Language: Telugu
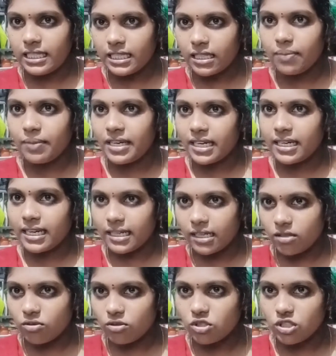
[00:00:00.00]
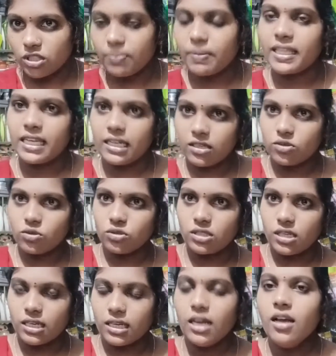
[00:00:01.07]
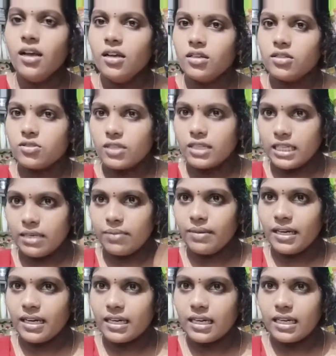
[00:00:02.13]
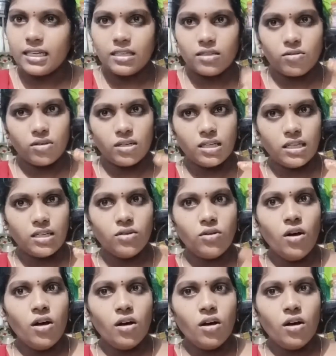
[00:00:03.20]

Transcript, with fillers: ఇంత మేగడ అనేది వచ్చింది పదిహేను రోజులకి సో ఈ మేగడ అనేది కూడా నేను